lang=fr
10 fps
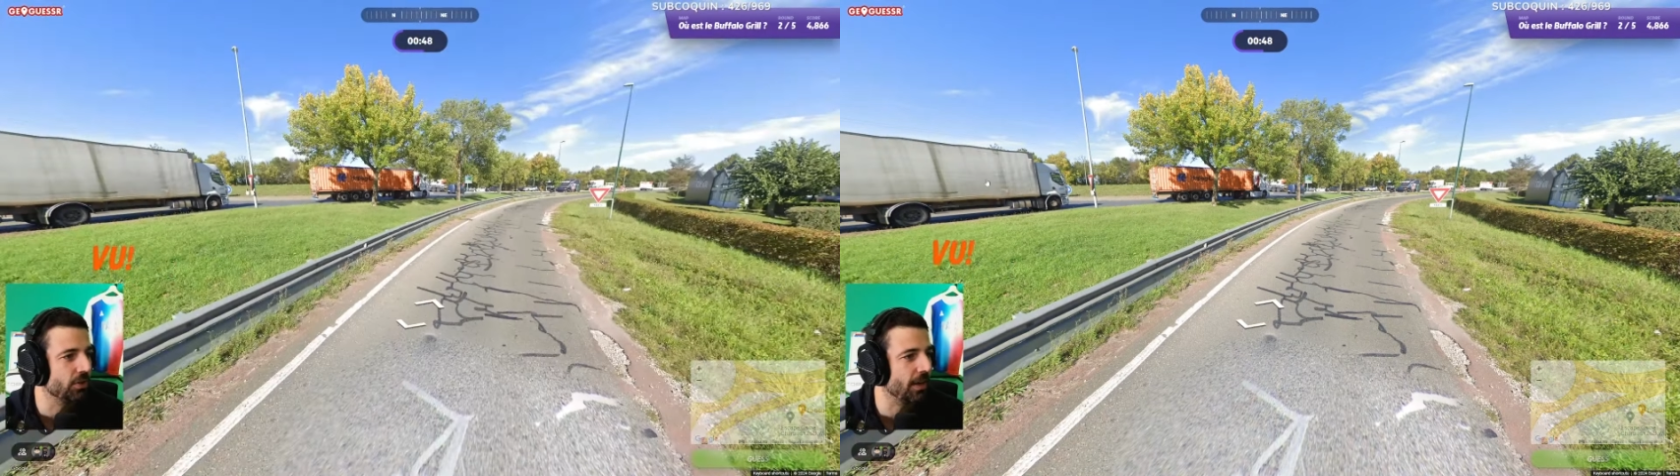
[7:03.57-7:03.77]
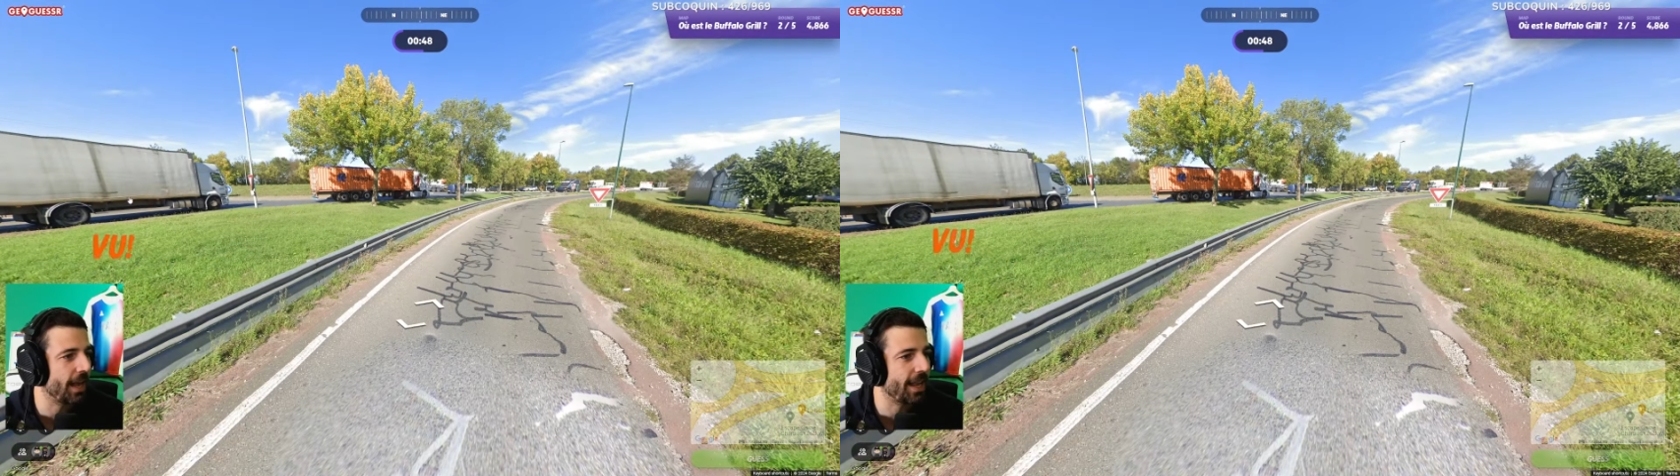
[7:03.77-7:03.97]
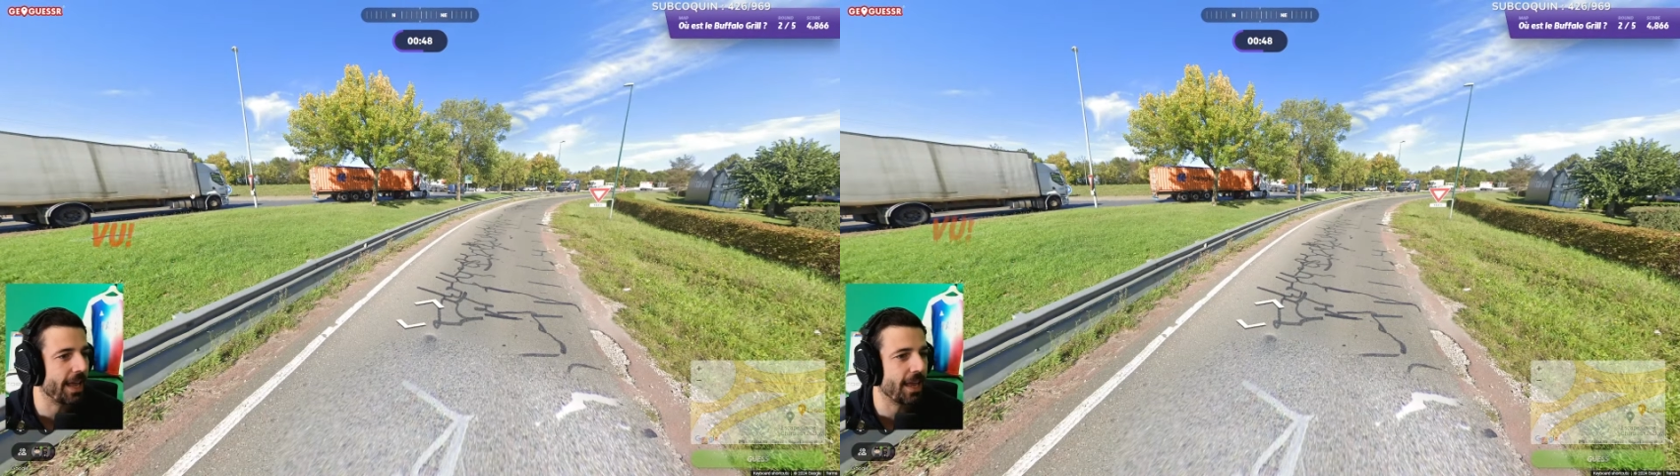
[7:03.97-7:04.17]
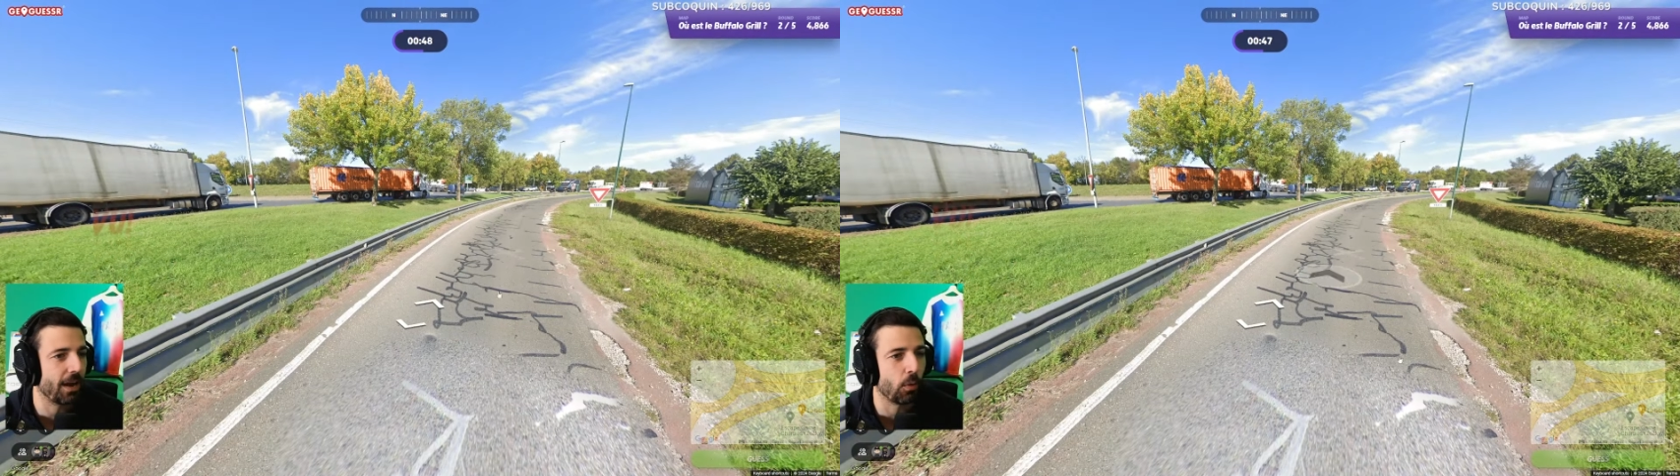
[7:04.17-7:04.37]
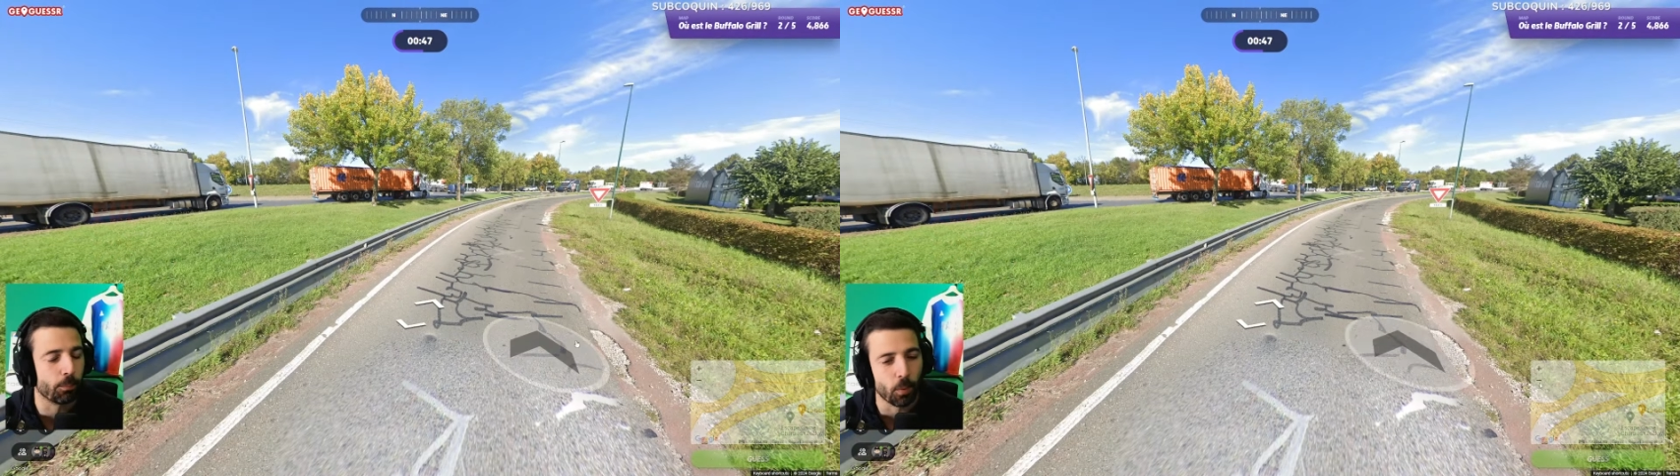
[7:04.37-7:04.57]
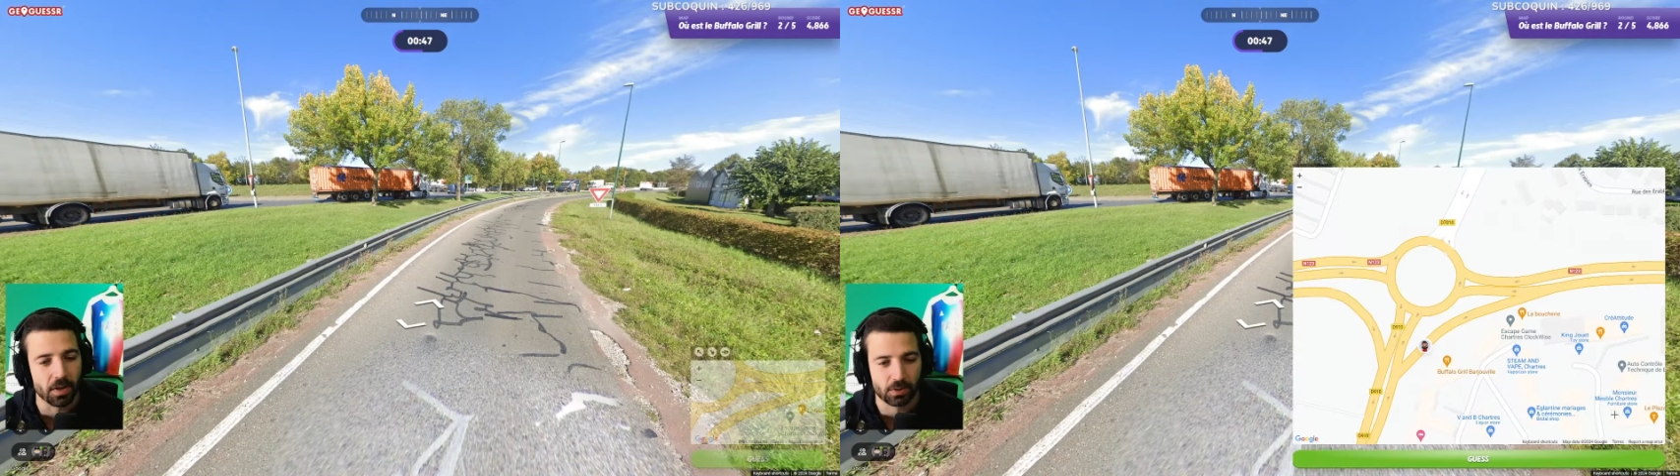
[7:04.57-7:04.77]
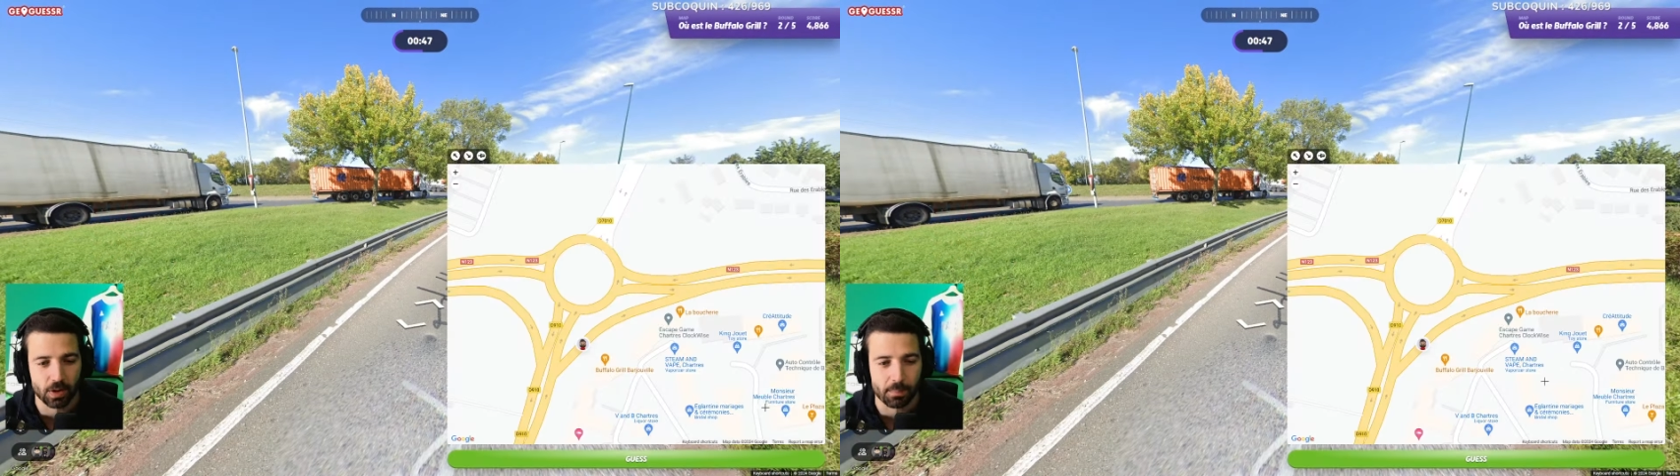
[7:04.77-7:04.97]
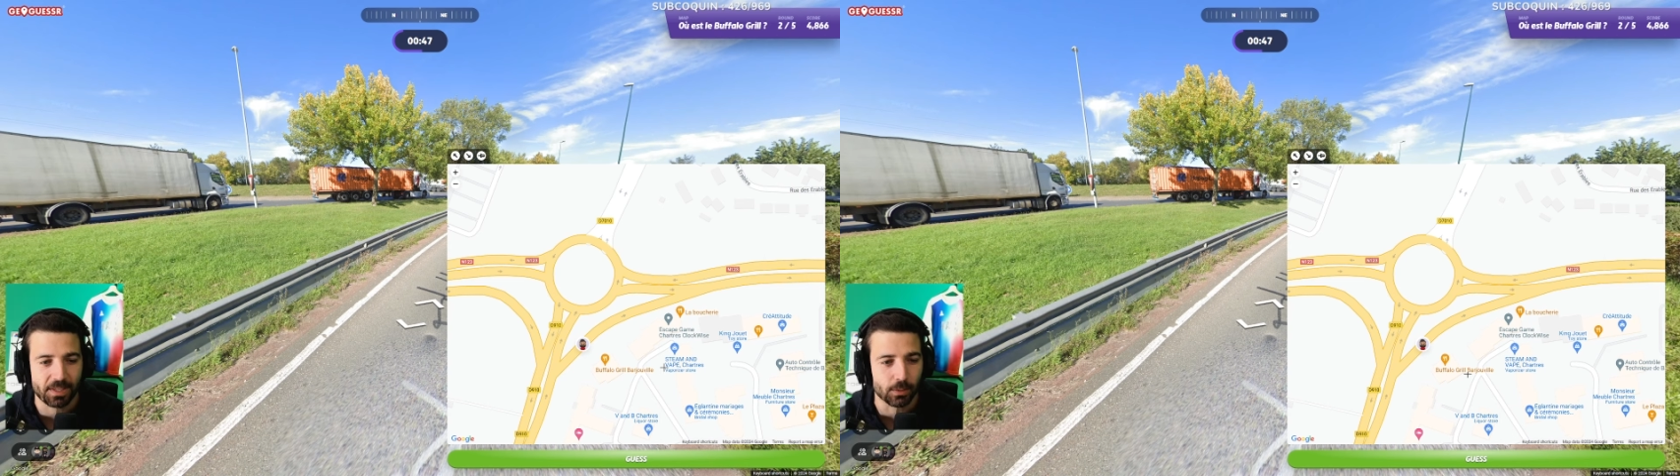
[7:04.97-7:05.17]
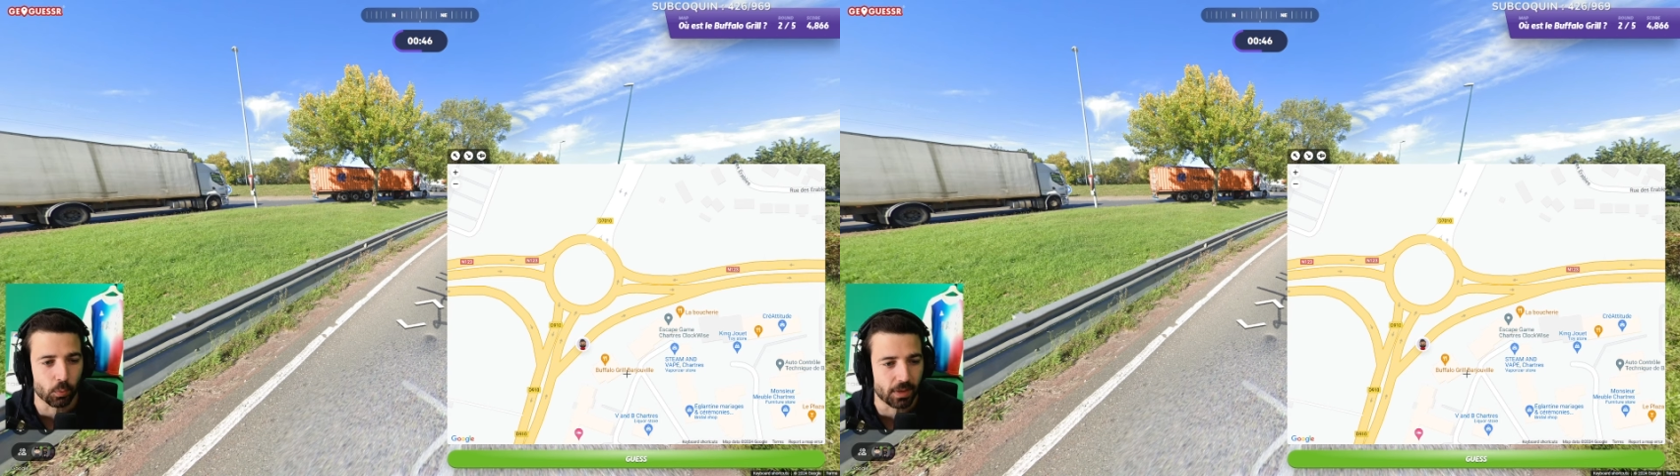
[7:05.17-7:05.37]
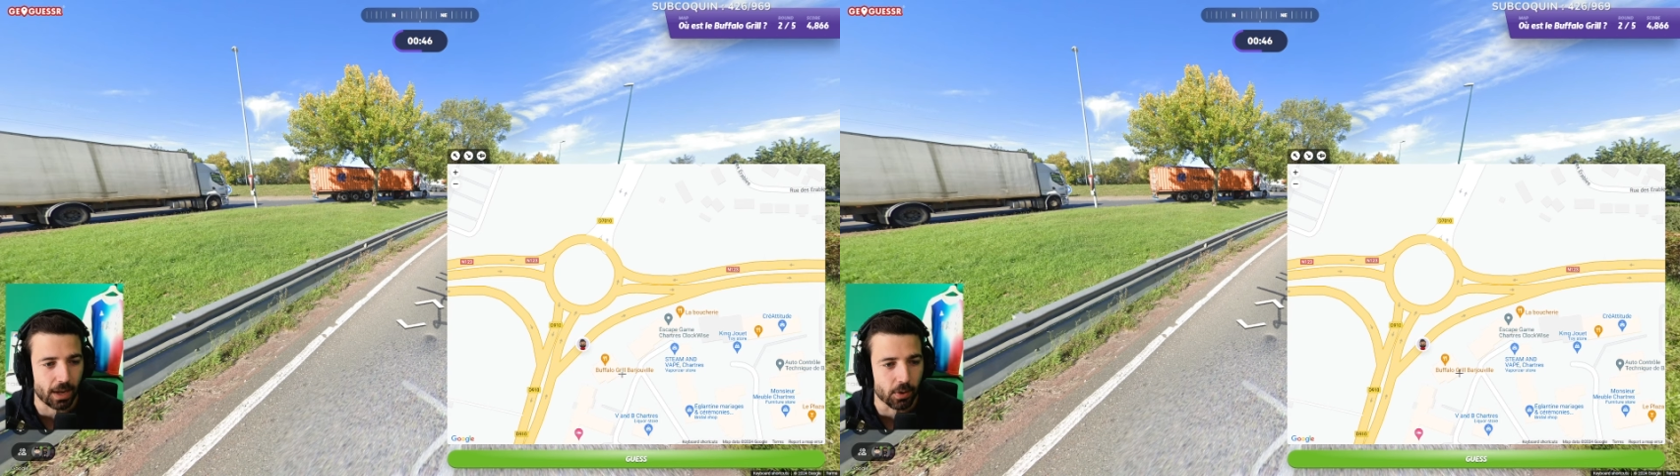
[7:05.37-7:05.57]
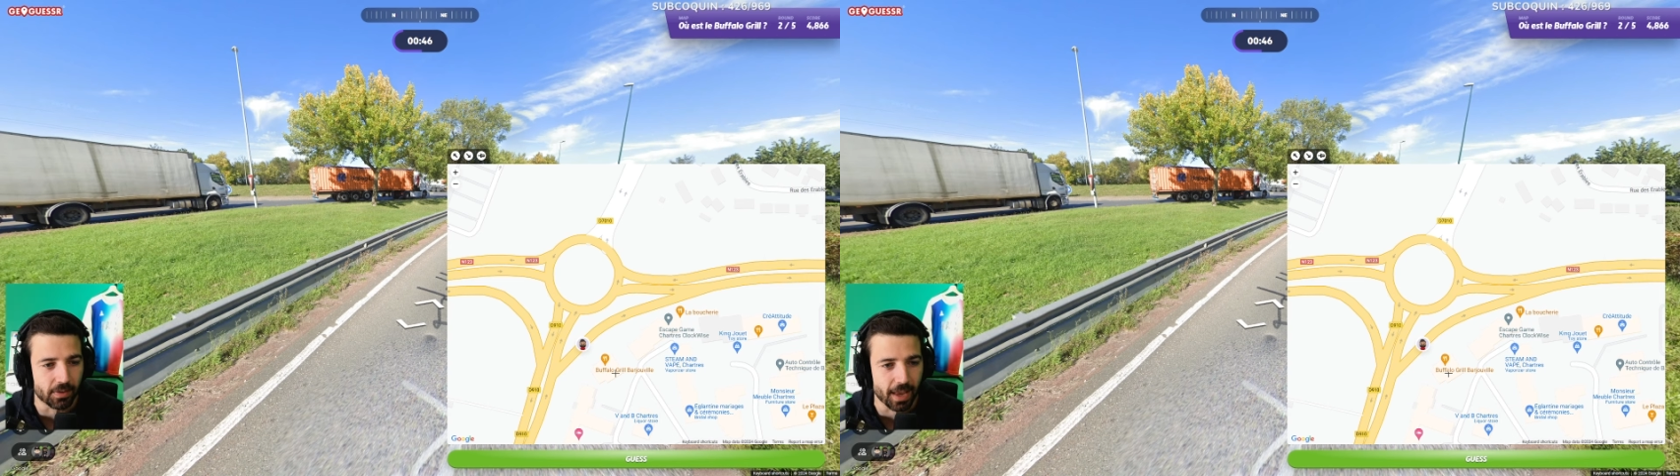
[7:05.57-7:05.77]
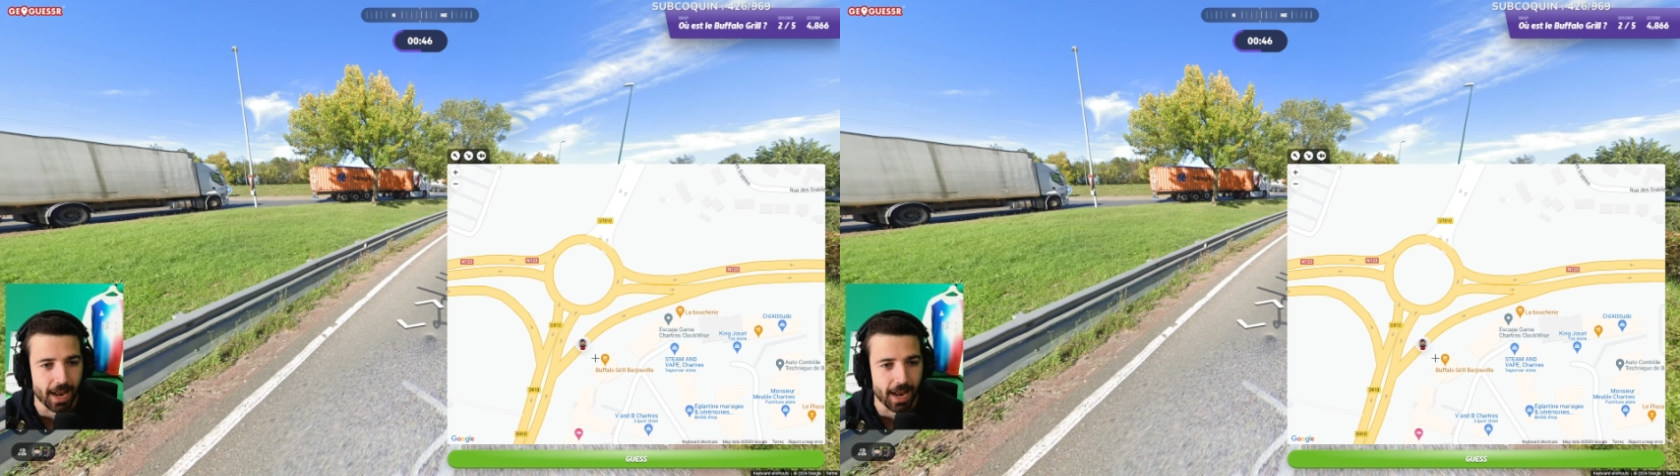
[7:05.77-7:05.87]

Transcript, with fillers: Là, là, il y a le rond-point, on est sur la petite route à côté,